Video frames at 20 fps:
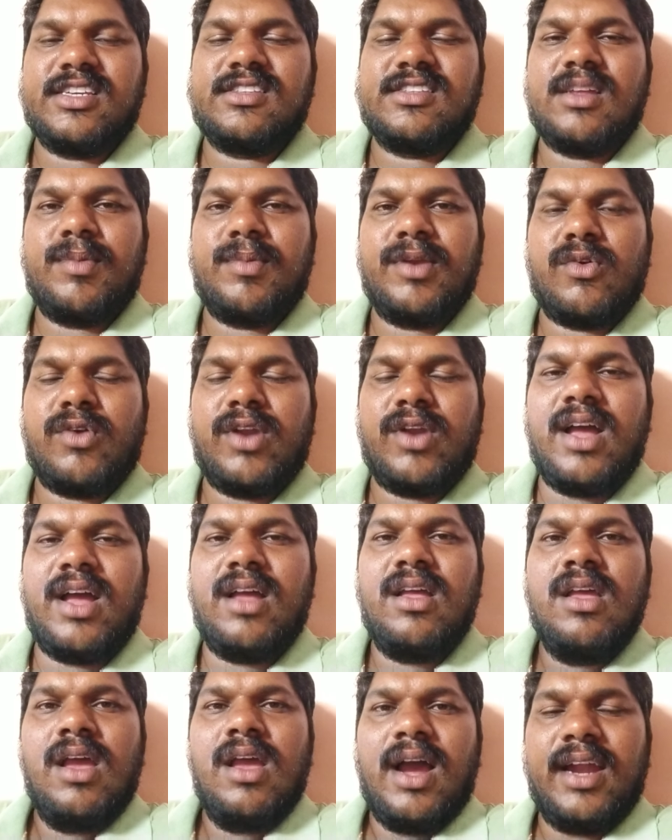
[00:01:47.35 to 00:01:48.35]
చేస్తామని కూడా
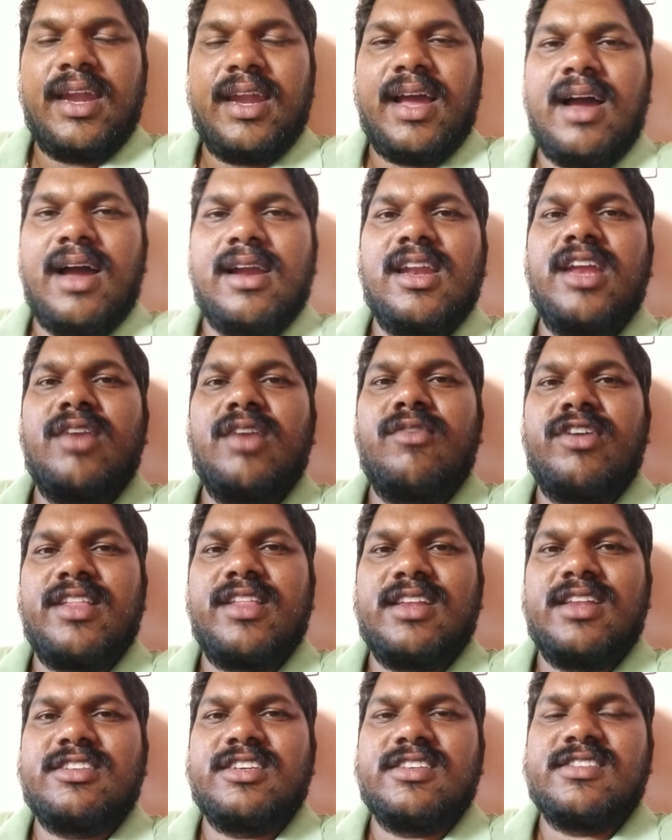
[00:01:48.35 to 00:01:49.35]
అంటే ఆన్లైన్
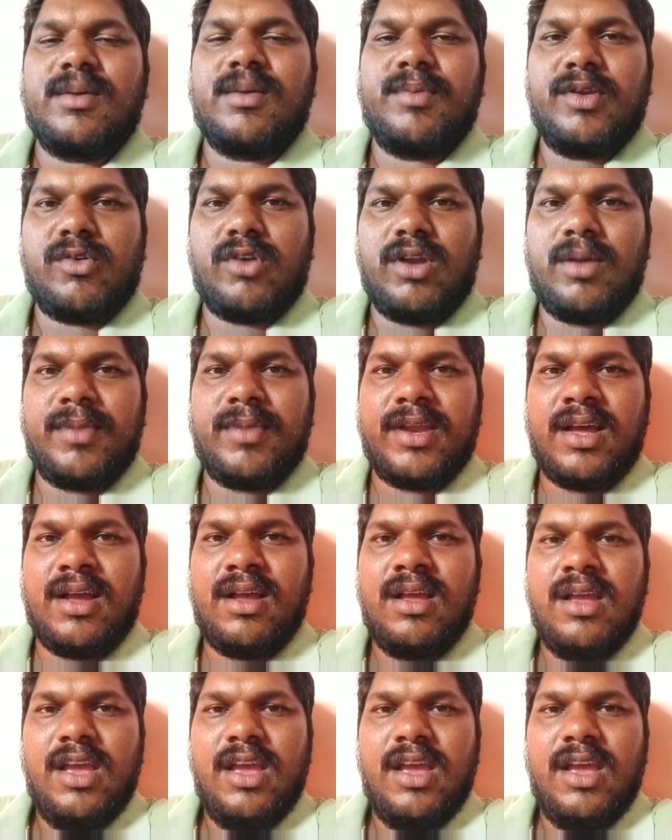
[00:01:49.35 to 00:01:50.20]
విడుదల చేస్తామని కూడా మన